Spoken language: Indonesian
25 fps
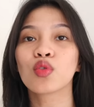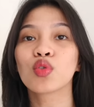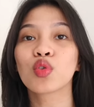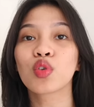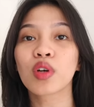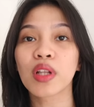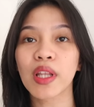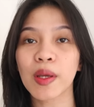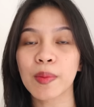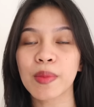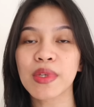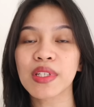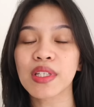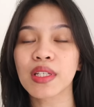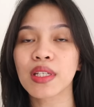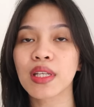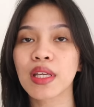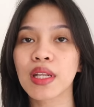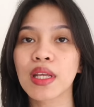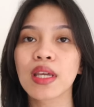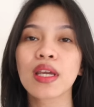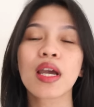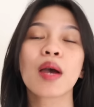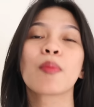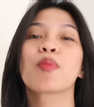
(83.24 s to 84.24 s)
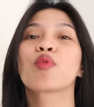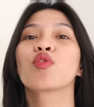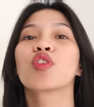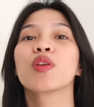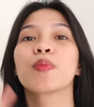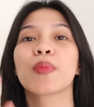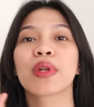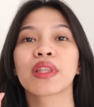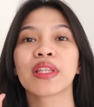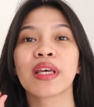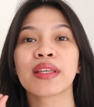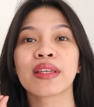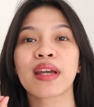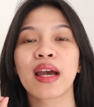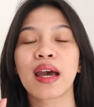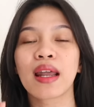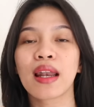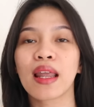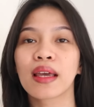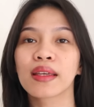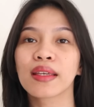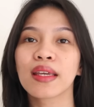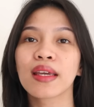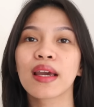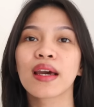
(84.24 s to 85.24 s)
Untuk klaimnya sendiri nggak perlu dipertanyakan
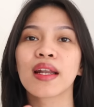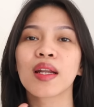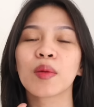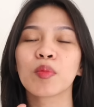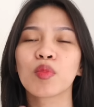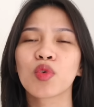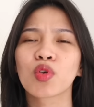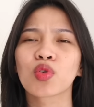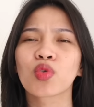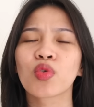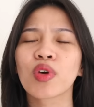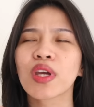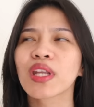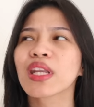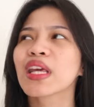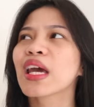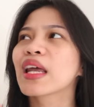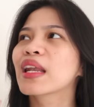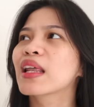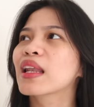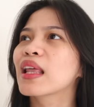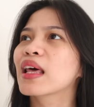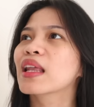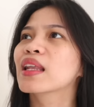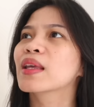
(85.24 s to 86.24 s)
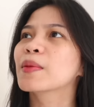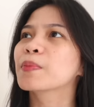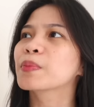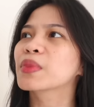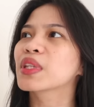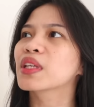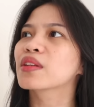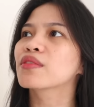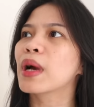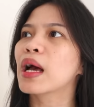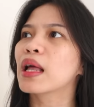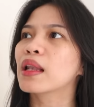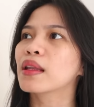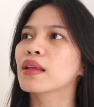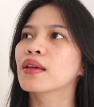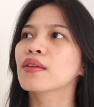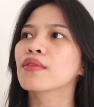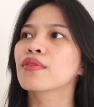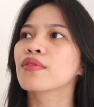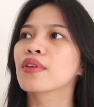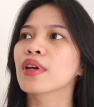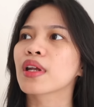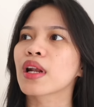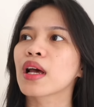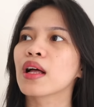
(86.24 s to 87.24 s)
lagi karena menurutku ini adalah lip tint paling
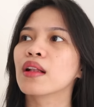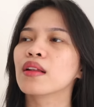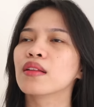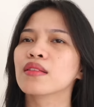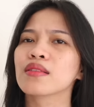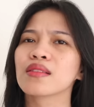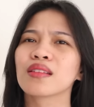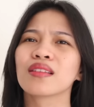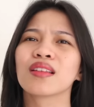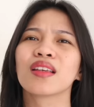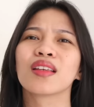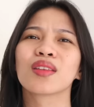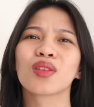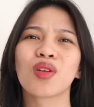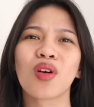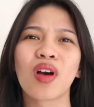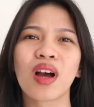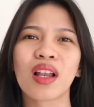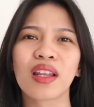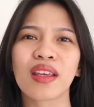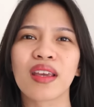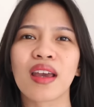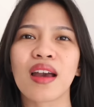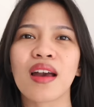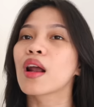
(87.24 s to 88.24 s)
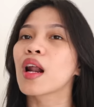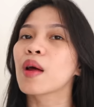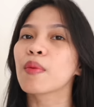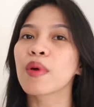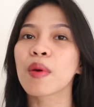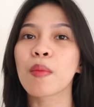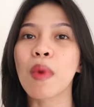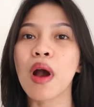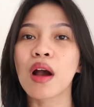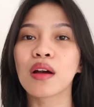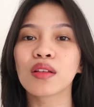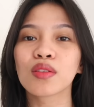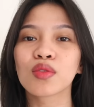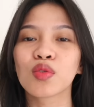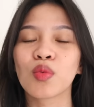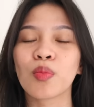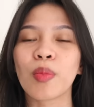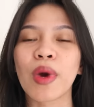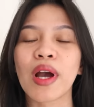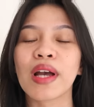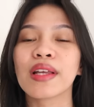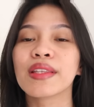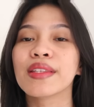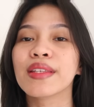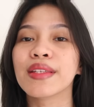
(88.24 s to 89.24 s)
viral di TikTok kali ya. Ramai banget
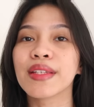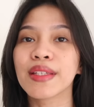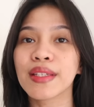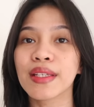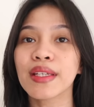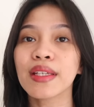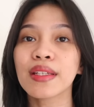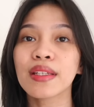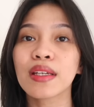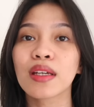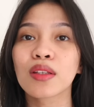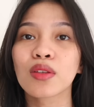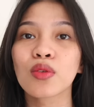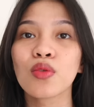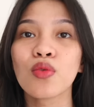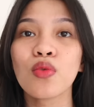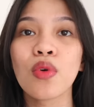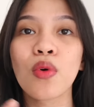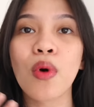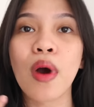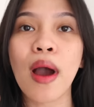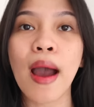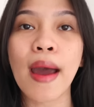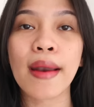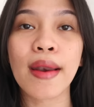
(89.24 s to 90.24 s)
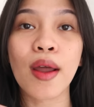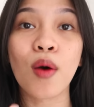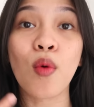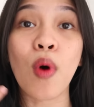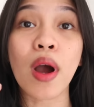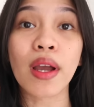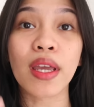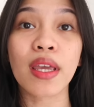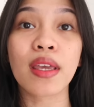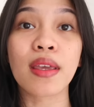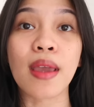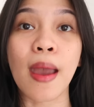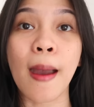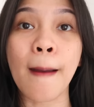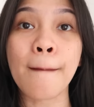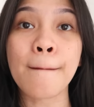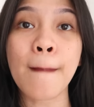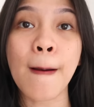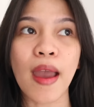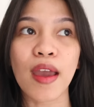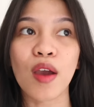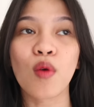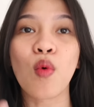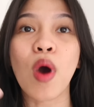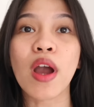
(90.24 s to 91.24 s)
sumpah. Jadi dia tuh ada wanginya,
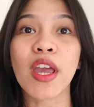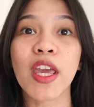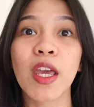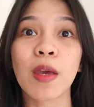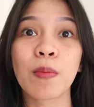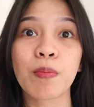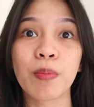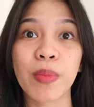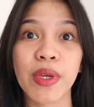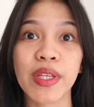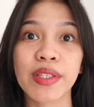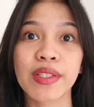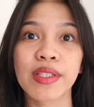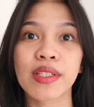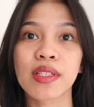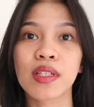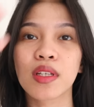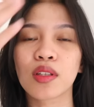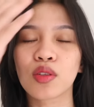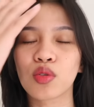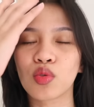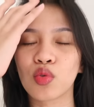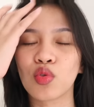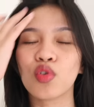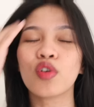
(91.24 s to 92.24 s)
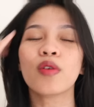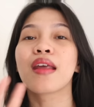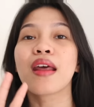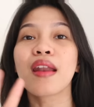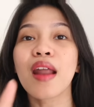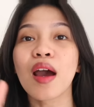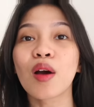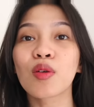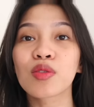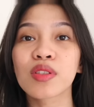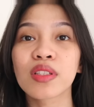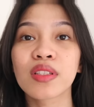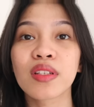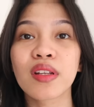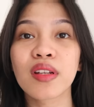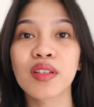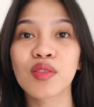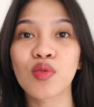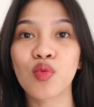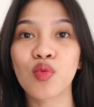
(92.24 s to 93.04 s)
kayak wangi peach gitu dan aku sendiri